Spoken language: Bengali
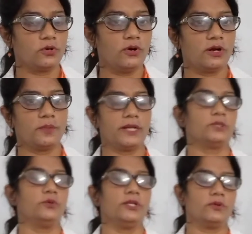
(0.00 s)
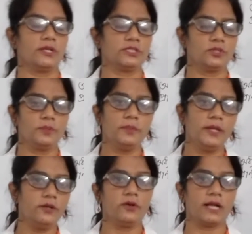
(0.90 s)
ঘর বাড়ি তৈরি করার জন্য
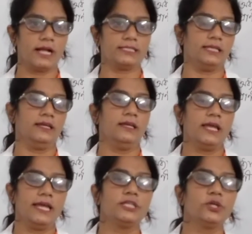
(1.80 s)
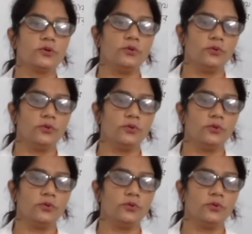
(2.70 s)
বিভিন্ন কাজে এই সকল